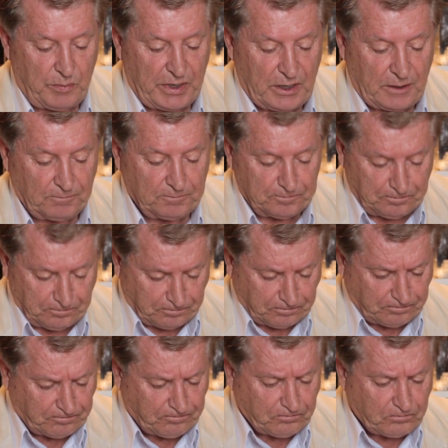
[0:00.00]
pays.
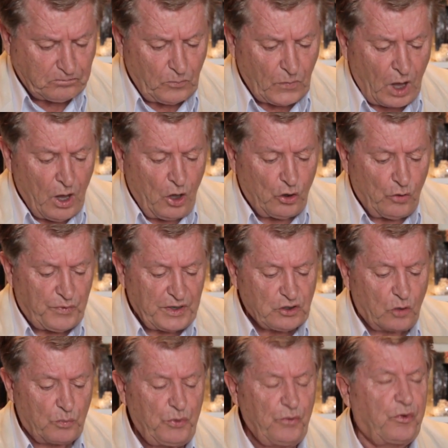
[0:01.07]
D'une
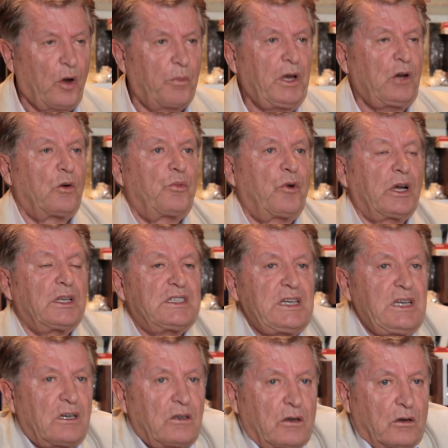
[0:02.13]
façon plus formelle, on pourrait
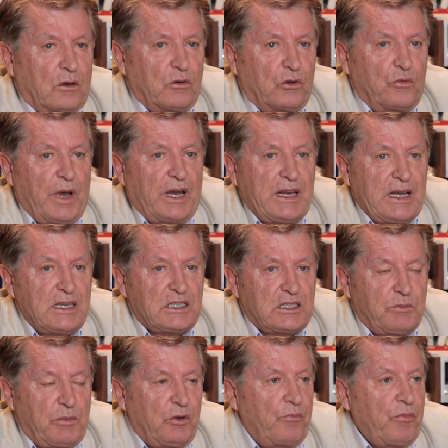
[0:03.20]
dire que
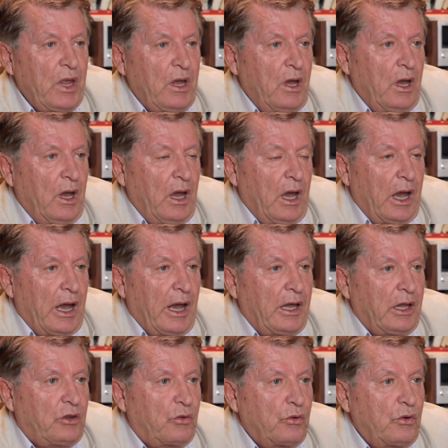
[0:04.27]
l'humanisme
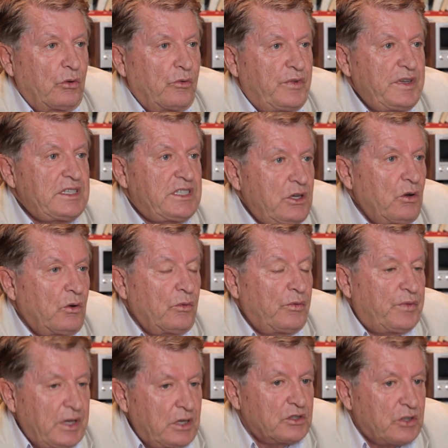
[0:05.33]
est une vision
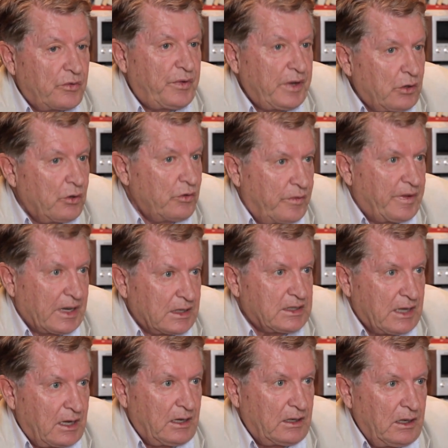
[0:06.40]
philosophique
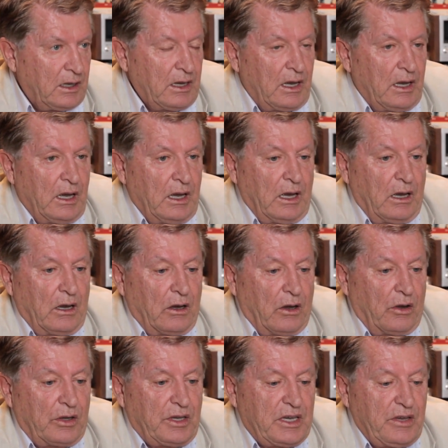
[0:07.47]
universelle
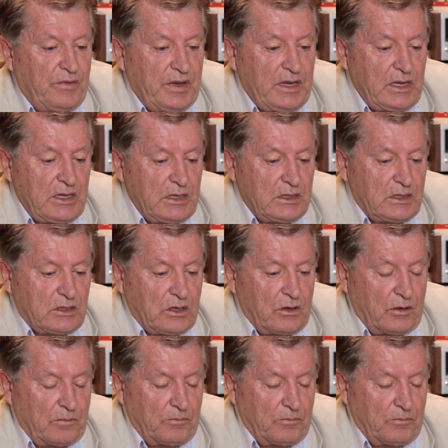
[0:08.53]
qui vise